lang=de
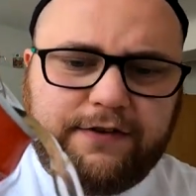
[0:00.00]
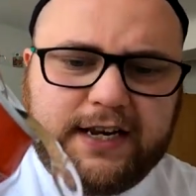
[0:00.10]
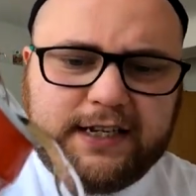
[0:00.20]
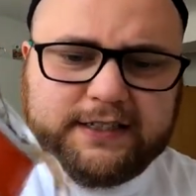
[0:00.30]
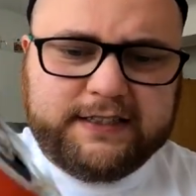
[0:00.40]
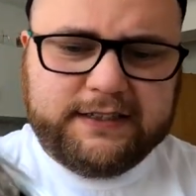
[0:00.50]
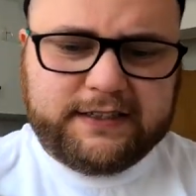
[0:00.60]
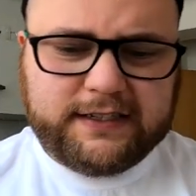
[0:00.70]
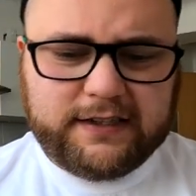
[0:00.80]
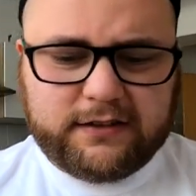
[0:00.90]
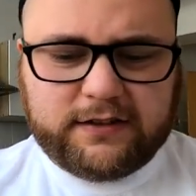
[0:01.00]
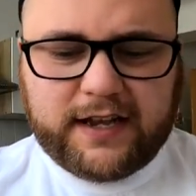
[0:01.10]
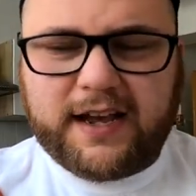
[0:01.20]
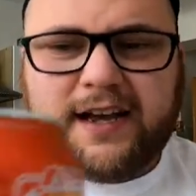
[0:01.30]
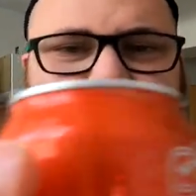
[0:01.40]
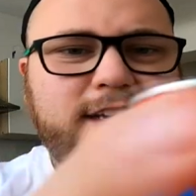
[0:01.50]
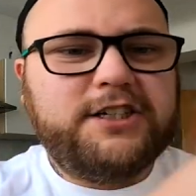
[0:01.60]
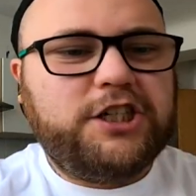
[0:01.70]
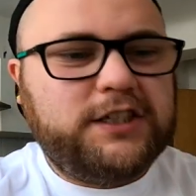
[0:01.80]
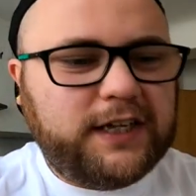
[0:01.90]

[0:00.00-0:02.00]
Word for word: Wenigstens der Energy